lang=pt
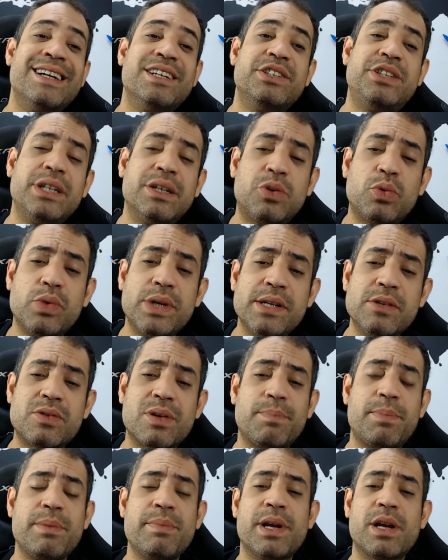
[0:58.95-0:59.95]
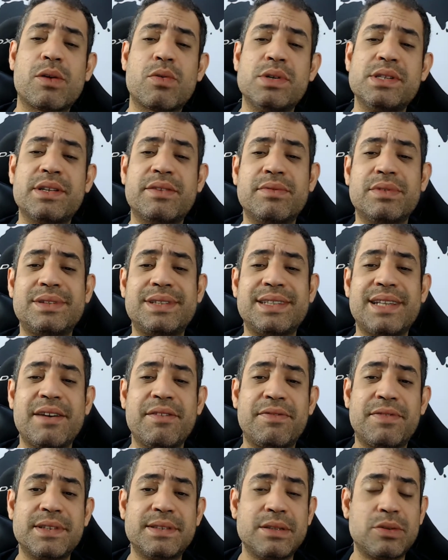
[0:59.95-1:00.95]
Dito isso, a primeira coisa que você
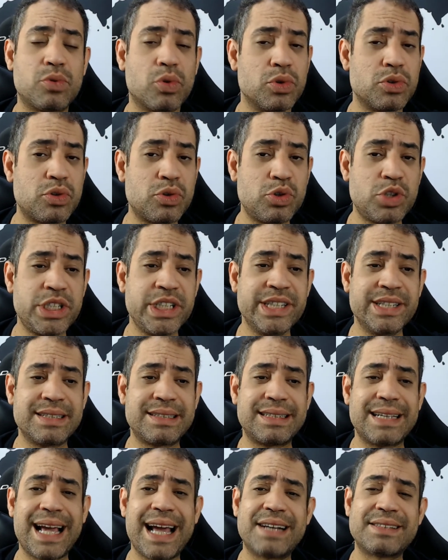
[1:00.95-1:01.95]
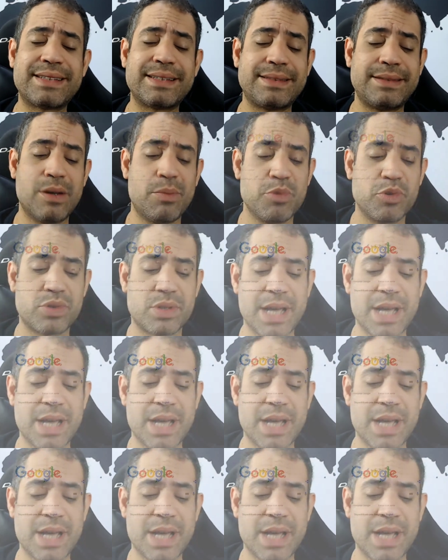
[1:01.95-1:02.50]
deve fazer todos os dias é acessar meu